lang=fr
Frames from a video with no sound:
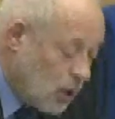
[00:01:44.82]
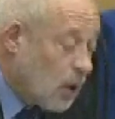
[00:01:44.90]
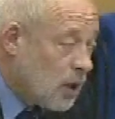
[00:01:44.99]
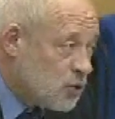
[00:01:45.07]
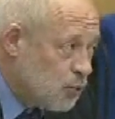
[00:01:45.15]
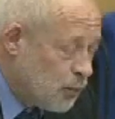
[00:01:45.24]

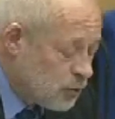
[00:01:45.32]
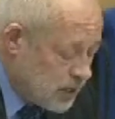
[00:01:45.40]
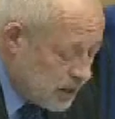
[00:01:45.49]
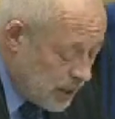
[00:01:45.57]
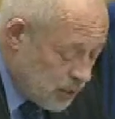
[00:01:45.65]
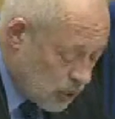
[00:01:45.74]
à
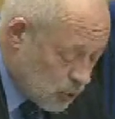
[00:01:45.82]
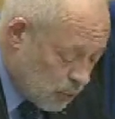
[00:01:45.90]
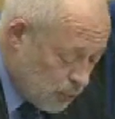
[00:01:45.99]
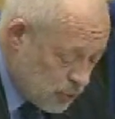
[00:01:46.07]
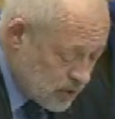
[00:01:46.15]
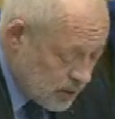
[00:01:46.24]
supposer d'ailleurs qu'on
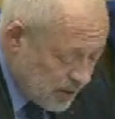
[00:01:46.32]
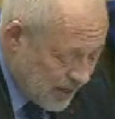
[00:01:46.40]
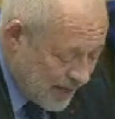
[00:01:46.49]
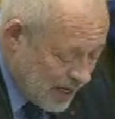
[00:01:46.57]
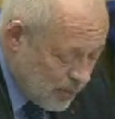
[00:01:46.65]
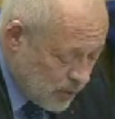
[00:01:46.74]
puisse
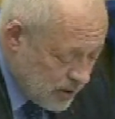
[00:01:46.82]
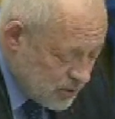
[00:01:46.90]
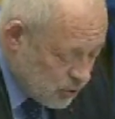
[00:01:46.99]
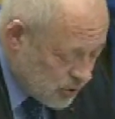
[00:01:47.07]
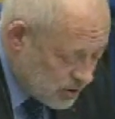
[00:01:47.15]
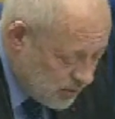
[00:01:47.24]
réellement les
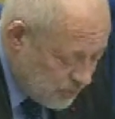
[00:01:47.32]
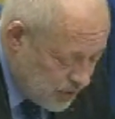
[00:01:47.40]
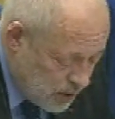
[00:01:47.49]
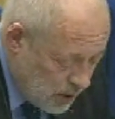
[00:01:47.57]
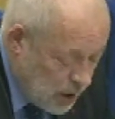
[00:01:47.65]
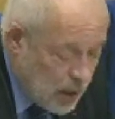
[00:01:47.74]

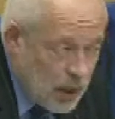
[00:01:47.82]
authentifier,